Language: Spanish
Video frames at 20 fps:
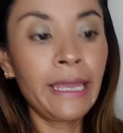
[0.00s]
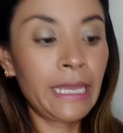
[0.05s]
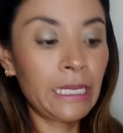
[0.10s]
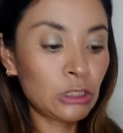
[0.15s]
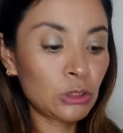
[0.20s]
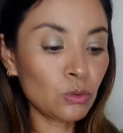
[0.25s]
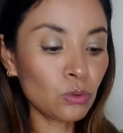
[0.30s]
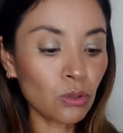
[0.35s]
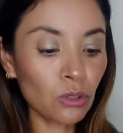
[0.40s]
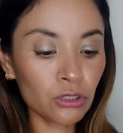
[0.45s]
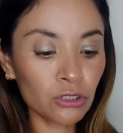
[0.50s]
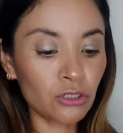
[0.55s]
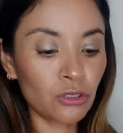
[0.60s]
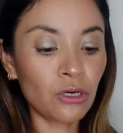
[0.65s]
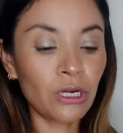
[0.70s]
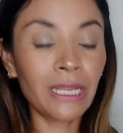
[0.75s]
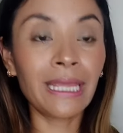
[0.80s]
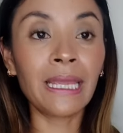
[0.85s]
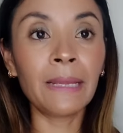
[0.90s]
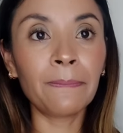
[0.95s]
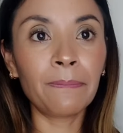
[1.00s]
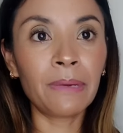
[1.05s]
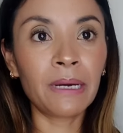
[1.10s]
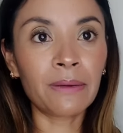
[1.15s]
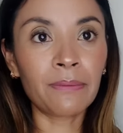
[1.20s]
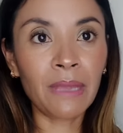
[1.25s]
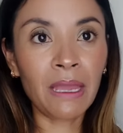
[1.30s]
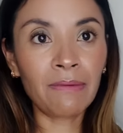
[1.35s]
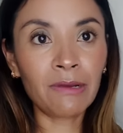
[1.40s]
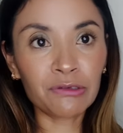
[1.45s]
es un colchón
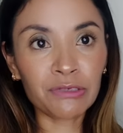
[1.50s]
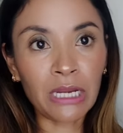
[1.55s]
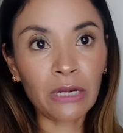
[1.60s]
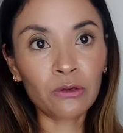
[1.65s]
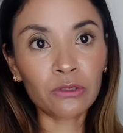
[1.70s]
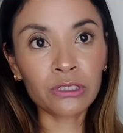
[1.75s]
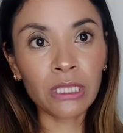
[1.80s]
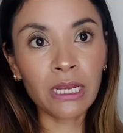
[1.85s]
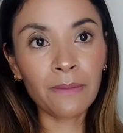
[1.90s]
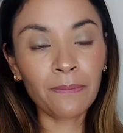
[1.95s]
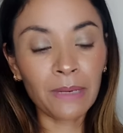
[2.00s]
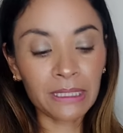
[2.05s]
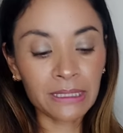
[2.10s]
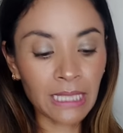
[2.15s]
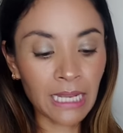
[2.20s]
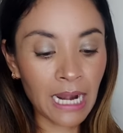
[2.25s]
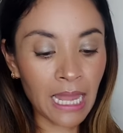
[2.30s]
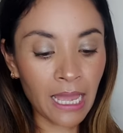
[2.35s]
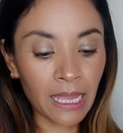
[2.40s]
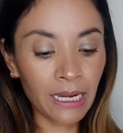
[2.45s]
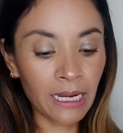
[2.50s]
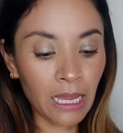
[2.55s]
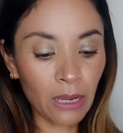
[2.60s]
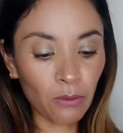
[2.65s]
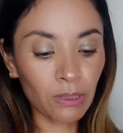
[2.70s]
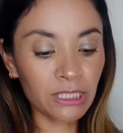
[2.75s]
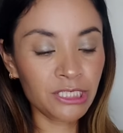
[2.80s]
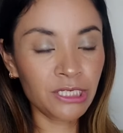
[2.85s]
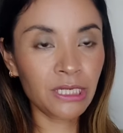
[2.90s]
impermeable, o sea, no se le pasa el agua,